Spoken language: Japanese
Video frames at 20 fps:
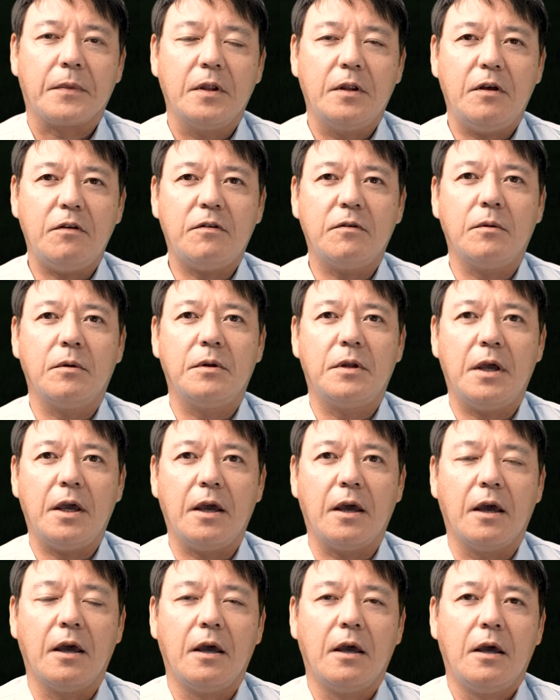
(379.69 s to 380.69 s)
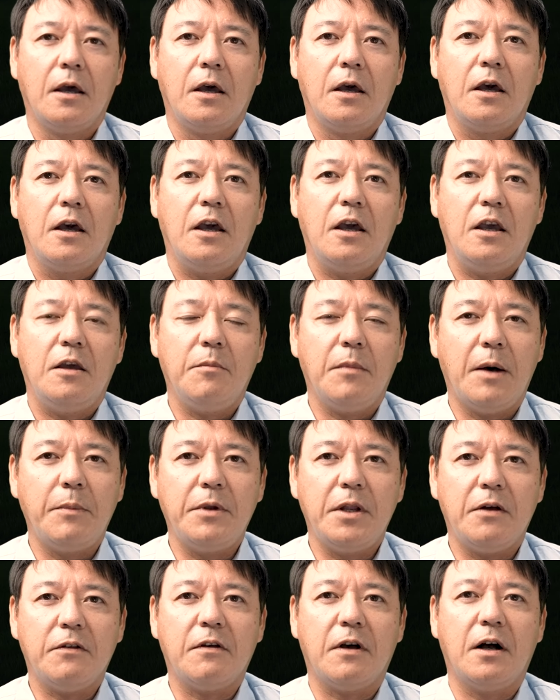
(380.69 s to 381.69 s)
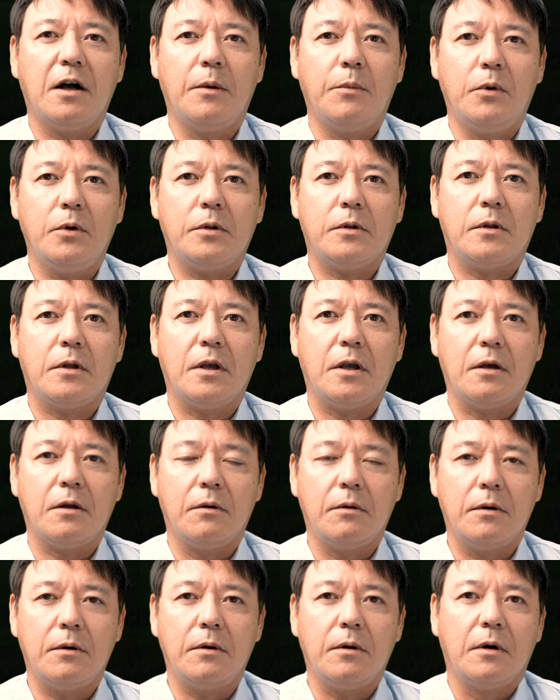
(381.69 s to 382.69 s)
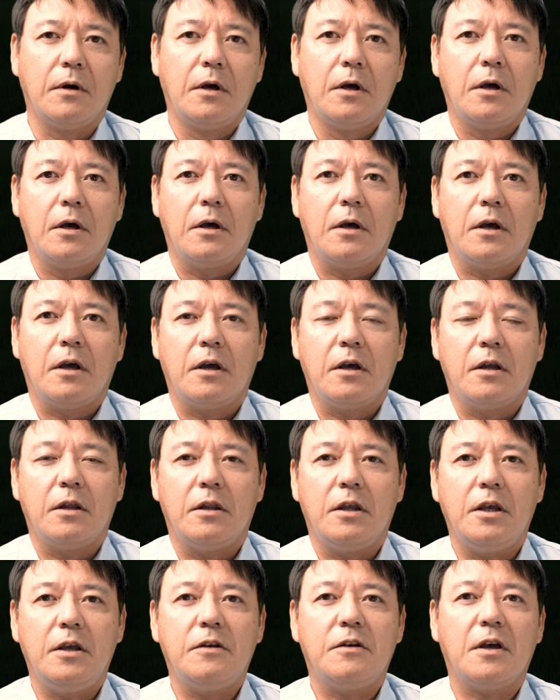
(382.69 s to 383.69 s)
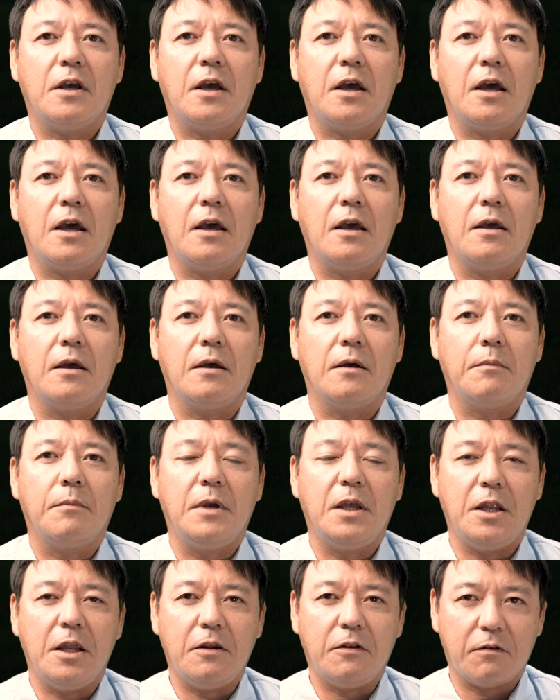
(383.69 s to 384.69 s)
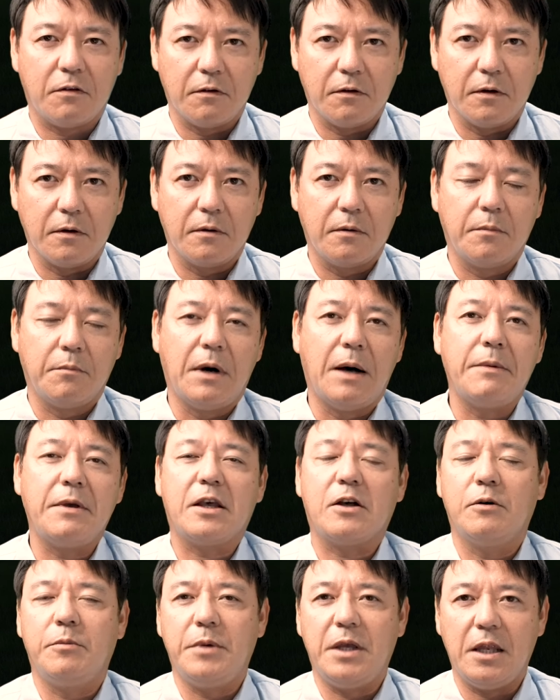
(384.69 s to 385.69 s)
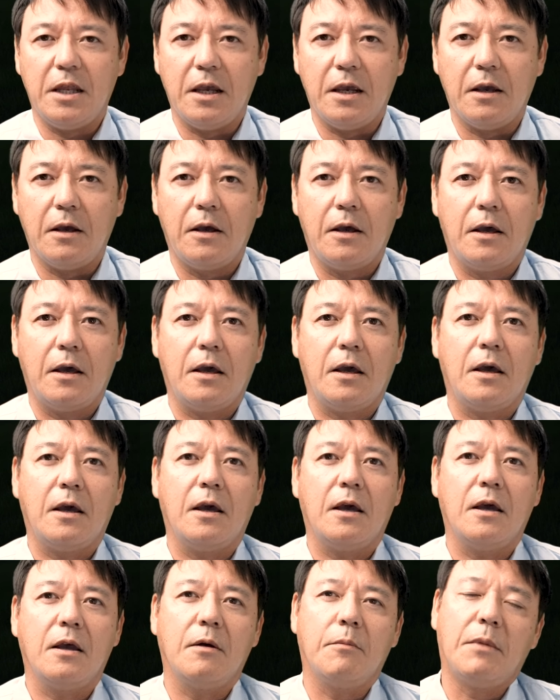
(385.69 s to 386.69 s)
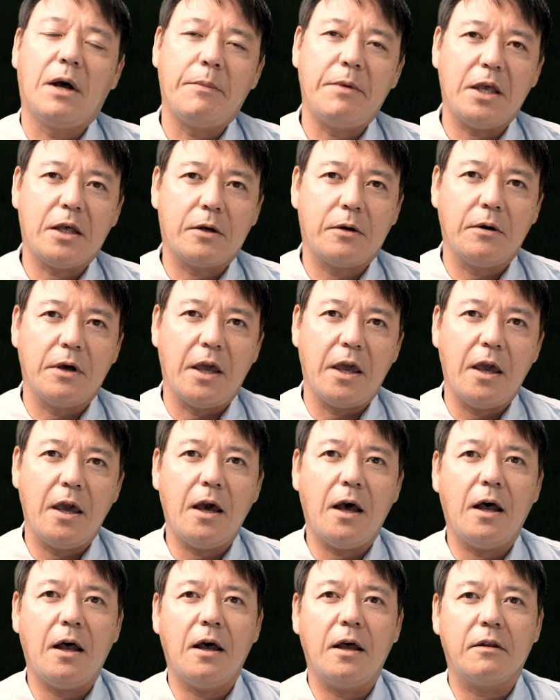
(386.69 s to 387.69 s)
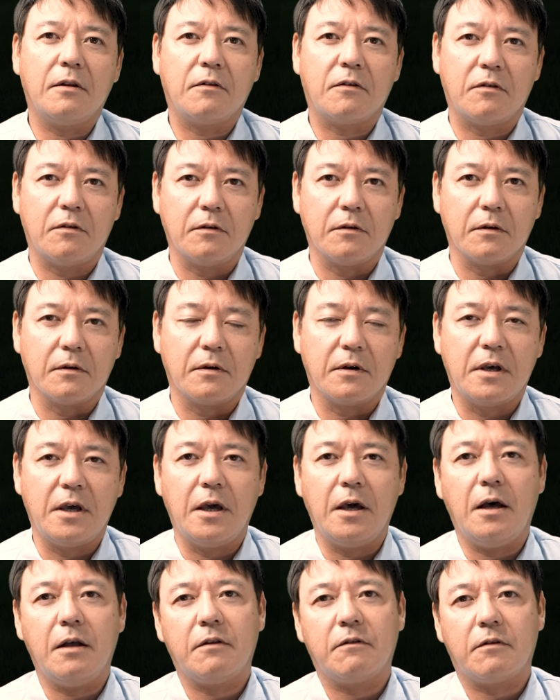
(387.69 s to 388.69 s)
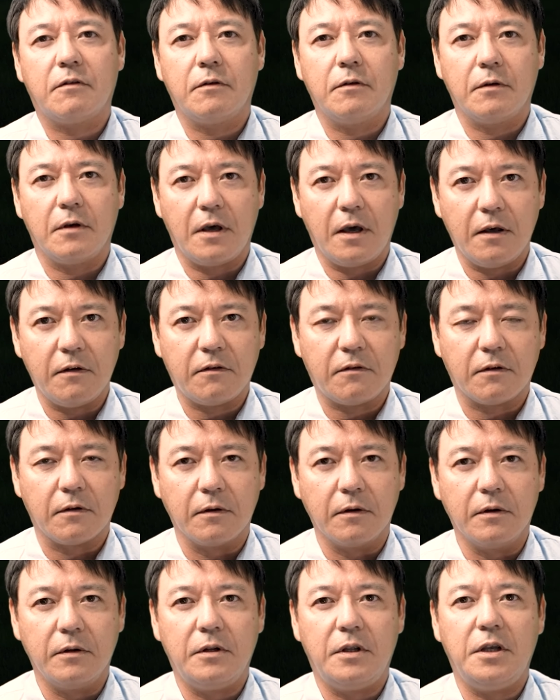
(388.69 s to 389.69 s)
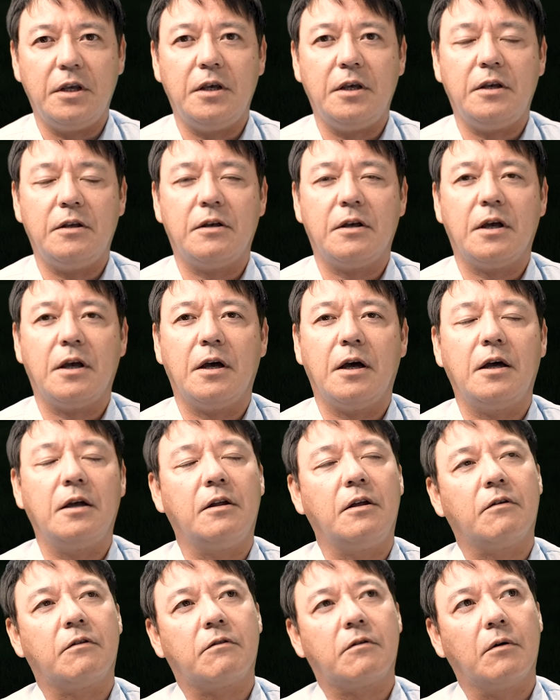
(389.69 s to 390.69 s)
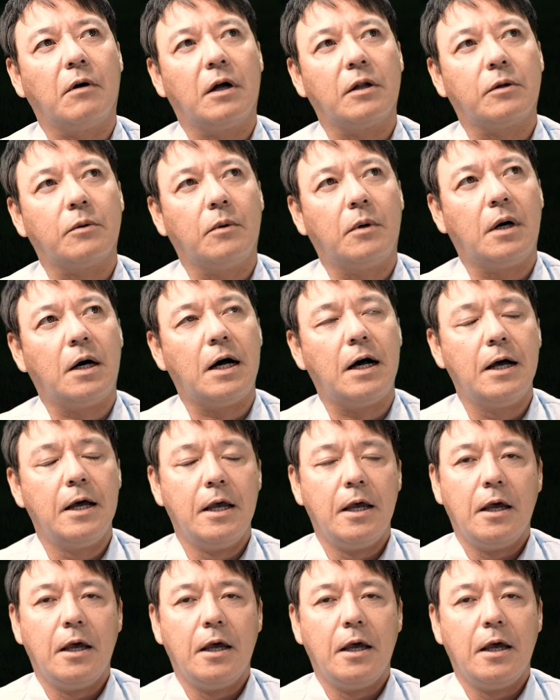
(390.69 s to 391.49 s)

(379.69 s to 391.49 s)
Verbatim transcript: ですので、今皆さんが持っている DJI Mini 2、Mavic Mini、Mavic Air 2、Air 2S、DJI ですと、あとは